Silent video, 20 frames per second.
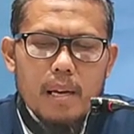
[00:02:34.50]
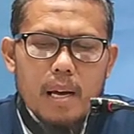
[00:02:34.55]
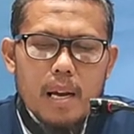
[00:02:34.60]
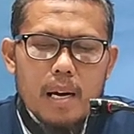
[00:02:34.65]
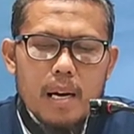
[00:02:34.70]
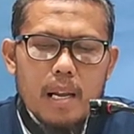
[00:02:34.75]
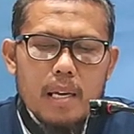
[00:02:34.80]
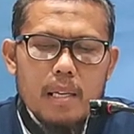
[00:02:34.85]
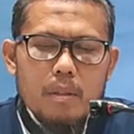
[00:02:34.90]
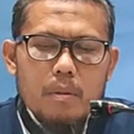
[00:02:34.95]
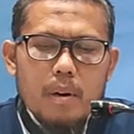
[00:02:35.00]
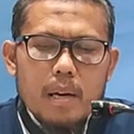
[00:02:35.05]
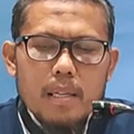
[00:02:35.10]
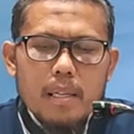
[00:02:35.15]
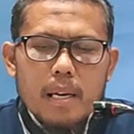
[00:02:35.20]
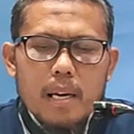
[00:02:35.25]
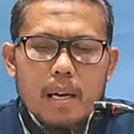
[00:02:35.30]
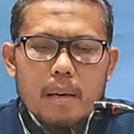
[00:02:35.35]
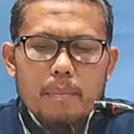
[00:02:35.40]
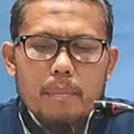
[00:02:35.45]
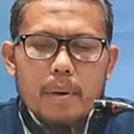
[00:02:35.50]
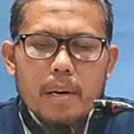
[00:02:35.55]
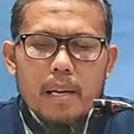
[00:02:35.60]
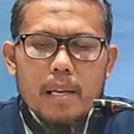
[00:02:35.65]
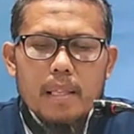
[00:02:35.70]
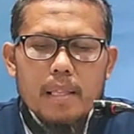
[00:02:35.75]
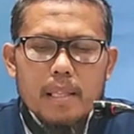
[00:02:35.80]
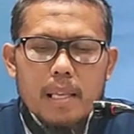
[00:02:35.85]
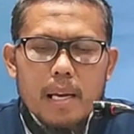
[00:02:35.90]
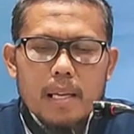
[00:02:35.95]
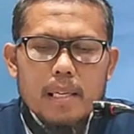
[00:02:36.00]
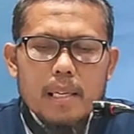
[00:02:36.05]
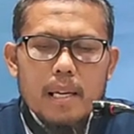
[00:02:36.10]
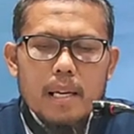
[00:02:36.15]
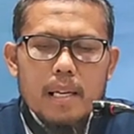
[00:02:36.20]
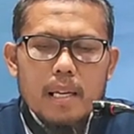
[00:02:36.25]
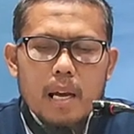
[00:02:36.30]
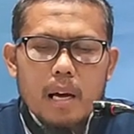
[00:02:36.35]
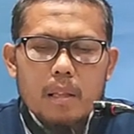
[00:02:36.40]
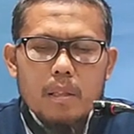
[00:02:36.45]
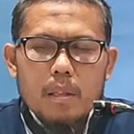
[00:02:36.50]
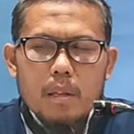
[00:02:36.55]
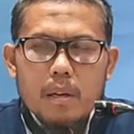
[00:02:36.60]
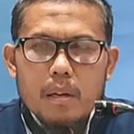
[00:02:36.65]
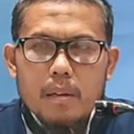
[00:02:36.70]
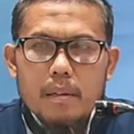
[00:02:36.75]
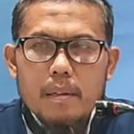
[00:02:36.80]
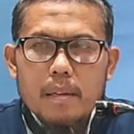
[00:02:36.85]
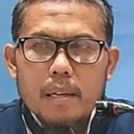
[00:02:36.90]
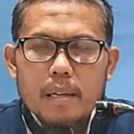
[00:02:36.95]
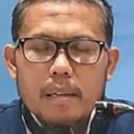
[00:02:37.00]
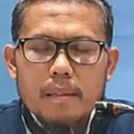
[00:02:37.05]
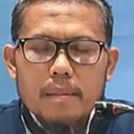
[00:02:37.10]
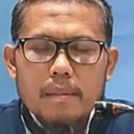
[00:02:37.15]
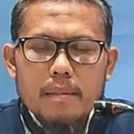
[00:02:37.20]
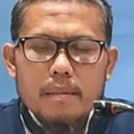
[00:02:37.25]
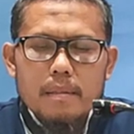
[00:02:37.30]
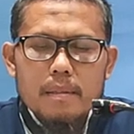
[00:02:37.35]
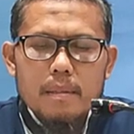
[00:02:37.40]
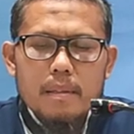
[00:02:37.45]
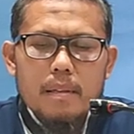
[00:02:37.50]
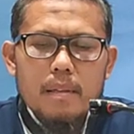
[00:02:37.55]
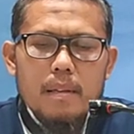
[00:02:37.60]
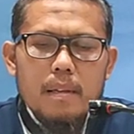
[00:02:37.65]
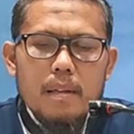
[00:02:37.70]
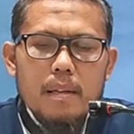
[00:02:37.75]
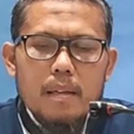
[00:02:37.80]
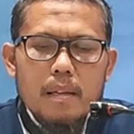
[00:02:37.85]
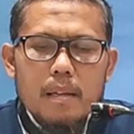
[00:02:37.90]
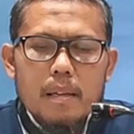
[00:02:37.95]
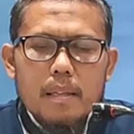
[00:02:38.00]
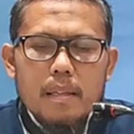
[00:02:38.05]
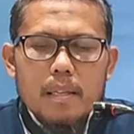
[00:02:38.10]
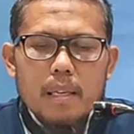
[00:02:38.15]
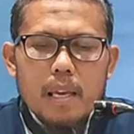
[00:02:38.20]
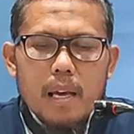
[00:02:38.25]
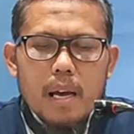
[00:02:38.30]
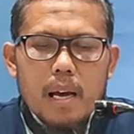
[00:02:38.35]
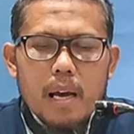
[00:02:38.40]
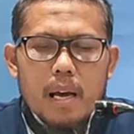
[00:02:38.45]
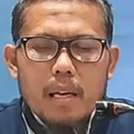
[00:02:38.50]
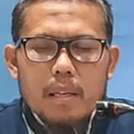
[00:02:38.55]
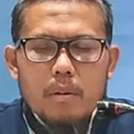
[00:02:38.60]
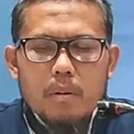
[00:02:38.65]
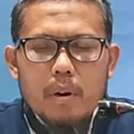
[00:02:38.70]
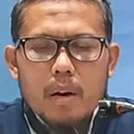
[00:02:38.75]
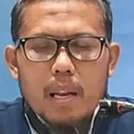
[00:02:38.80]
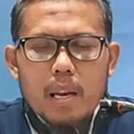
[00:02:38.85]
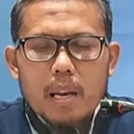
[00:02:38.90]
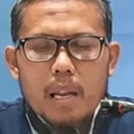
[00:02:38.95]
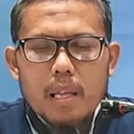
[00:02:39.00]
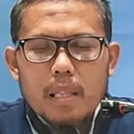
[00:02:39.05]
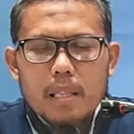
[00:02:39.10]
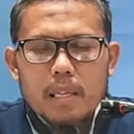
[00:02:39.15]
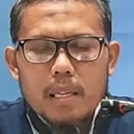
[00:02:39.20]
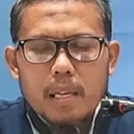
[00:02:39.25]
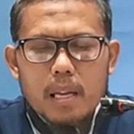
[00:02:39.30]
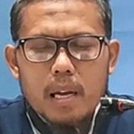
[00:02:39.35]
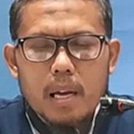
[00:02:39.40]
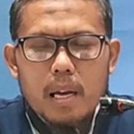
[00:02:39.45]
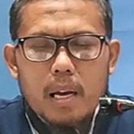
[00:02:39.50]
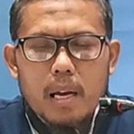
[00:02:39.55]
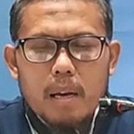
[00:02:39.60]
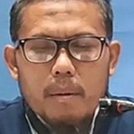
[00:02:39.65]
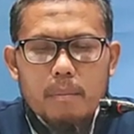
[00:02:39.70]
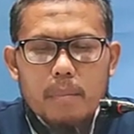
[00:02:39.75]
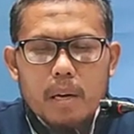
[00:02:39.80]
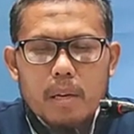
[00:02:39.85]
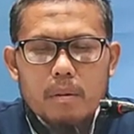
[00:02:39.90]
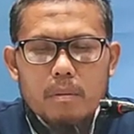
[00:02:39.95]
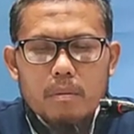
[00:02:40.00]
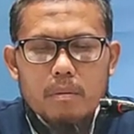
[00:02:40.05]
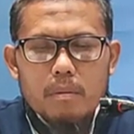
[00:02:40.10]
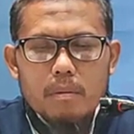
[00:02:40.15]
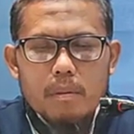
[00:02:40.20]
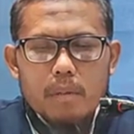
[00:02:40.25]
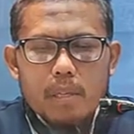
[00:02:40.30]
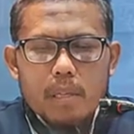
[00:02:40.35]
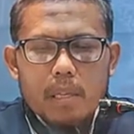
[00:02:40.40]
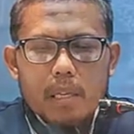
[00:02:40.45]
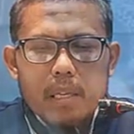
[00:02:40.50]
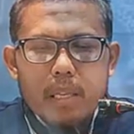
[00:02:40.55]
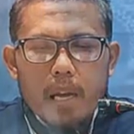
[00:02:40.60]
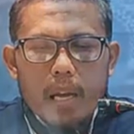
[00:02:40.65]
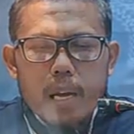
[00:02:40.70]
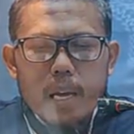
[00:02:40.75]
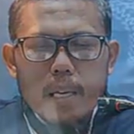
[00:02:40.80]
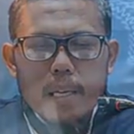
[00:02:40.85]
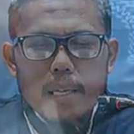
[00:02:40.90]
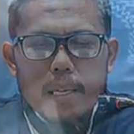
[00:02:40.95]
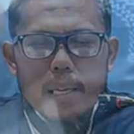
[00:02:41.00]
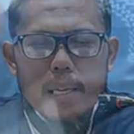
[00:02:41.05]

Karena itu adalah perintah dari Allah. Ya, ya ayuhalladzina amanu idza